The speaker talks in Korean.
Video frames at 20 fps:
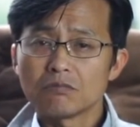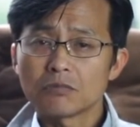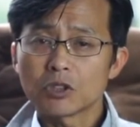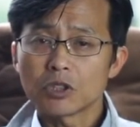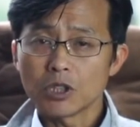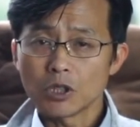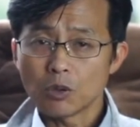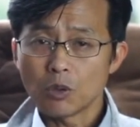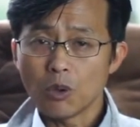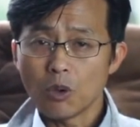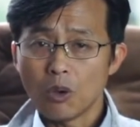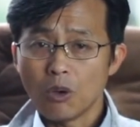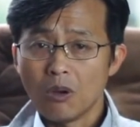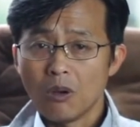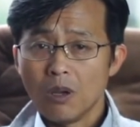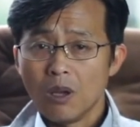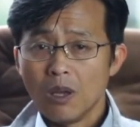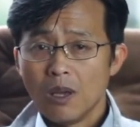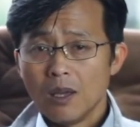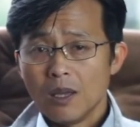그리고
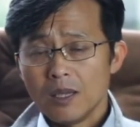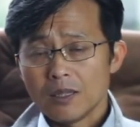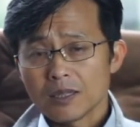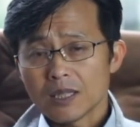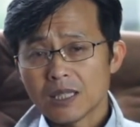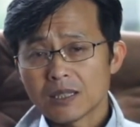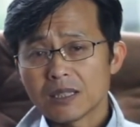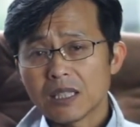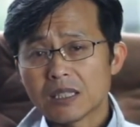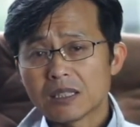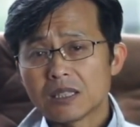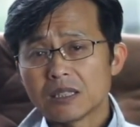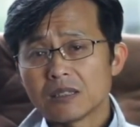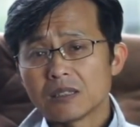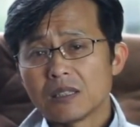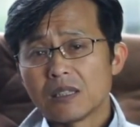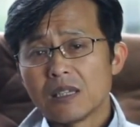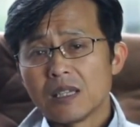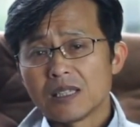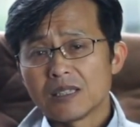사자 등
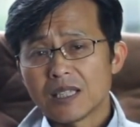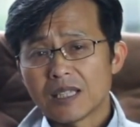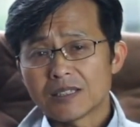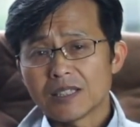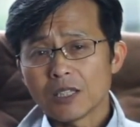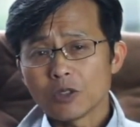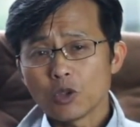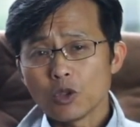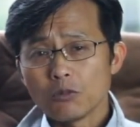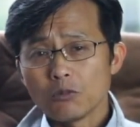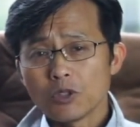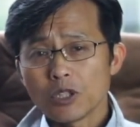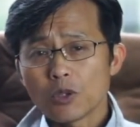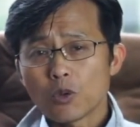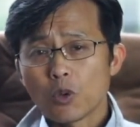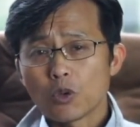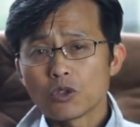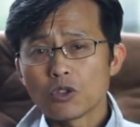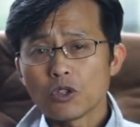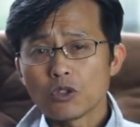야생동물이
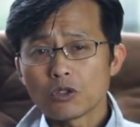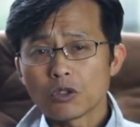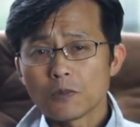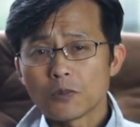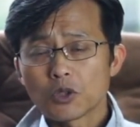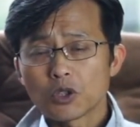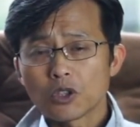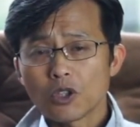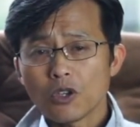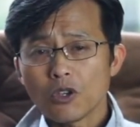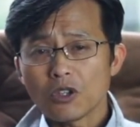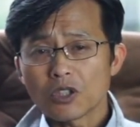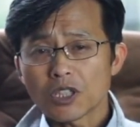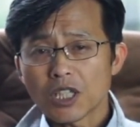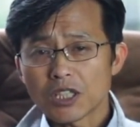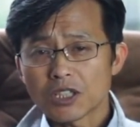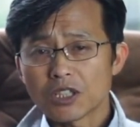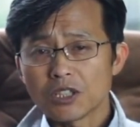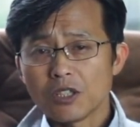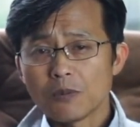공격으로부터
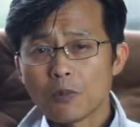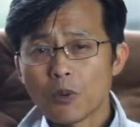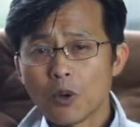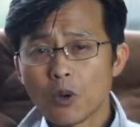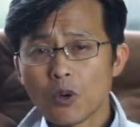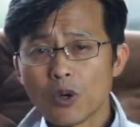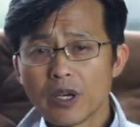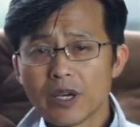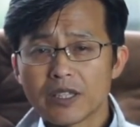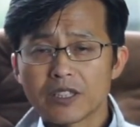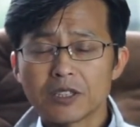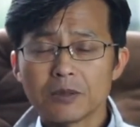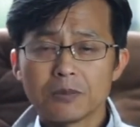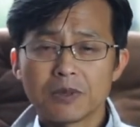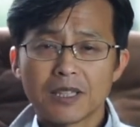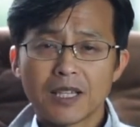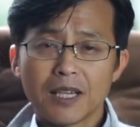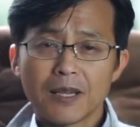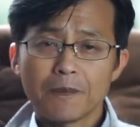자신을 보호해야 했습니다.